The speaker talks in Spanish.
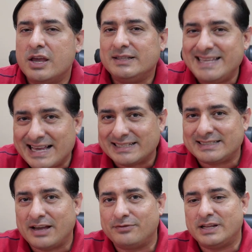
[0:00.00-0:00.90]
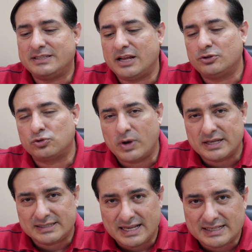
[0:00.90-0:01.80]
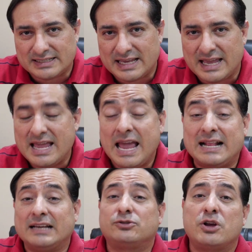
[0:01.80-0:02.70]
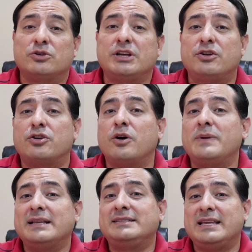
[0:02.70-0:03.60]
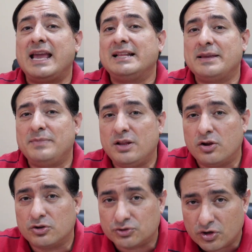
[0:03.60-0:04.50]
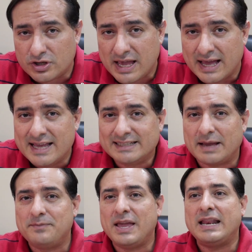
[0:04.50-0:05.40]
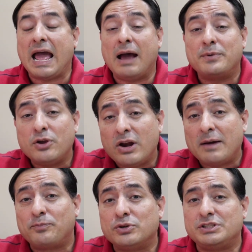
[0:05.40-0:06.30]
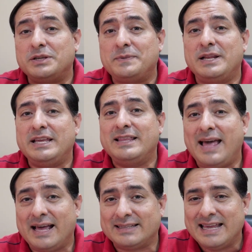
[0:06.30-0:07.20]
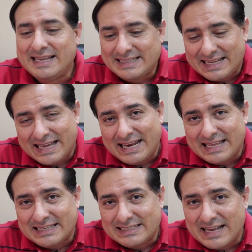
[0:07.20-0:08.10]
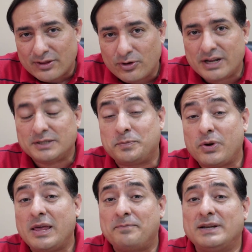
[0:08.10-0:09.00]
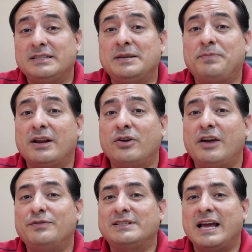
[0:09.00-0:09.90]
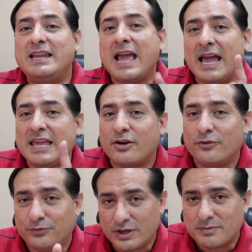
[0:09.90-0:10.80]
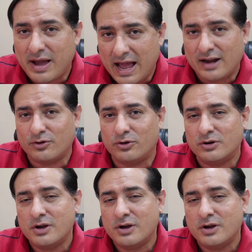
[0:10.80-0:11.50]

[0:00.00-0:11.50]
días, están frente a los jueces, eh, el caso de Rosario Robles y el de Emilio Lozoya. También abrió la posibilidad de que legisladores puedan participar con la fiscalía y confirma algo